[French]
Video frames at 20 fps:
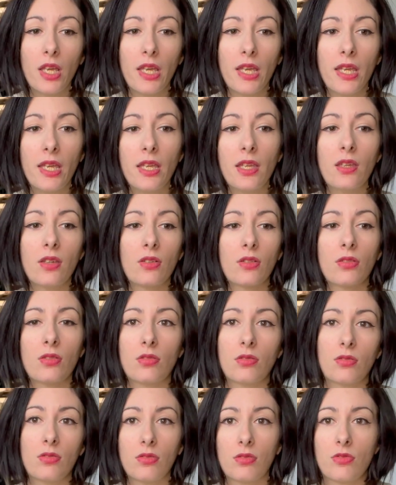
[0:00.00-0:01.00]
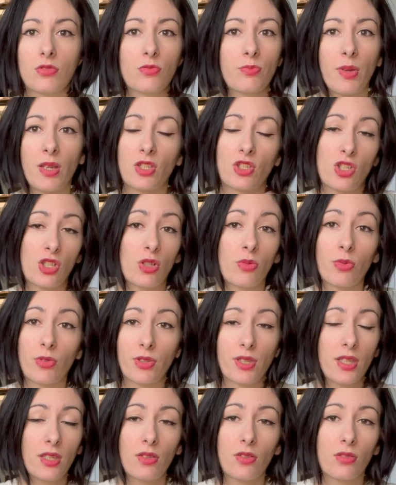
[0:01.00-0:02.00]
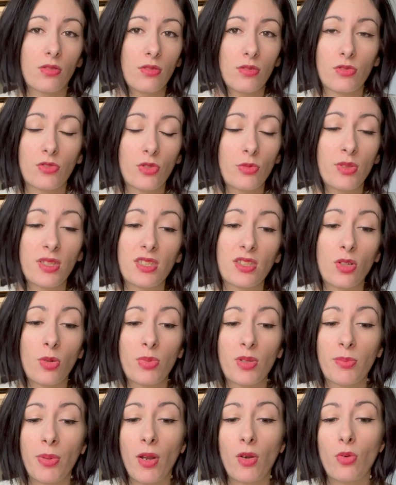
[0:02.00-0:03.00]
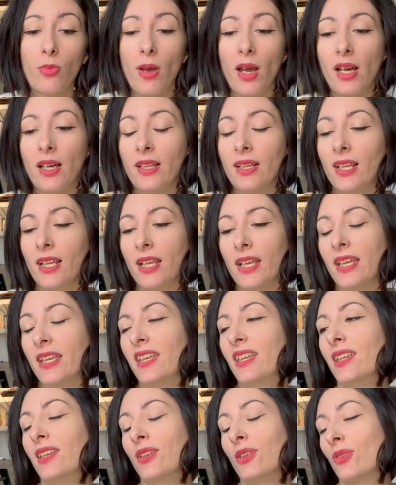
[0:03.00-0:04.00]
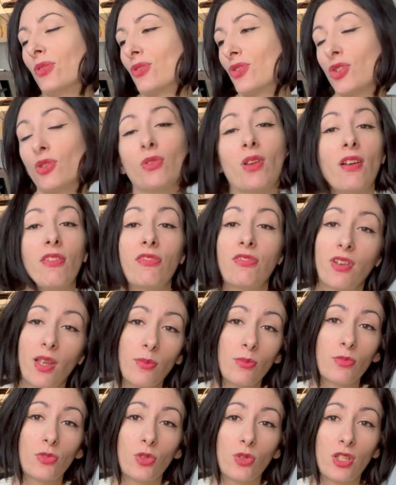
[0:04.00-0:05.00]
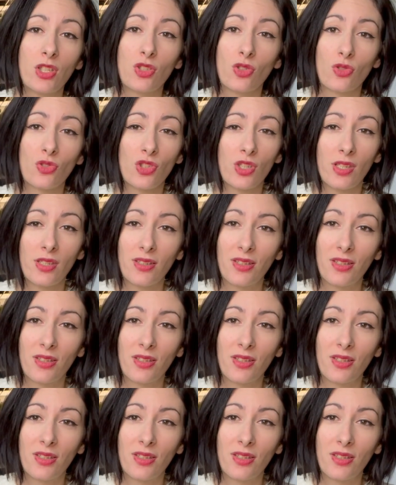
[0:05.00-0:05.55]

et euh, bah, j'ai commandé euh, celui qui se remplit par le bas et euh, j'ai eu la flemme de l'échanger.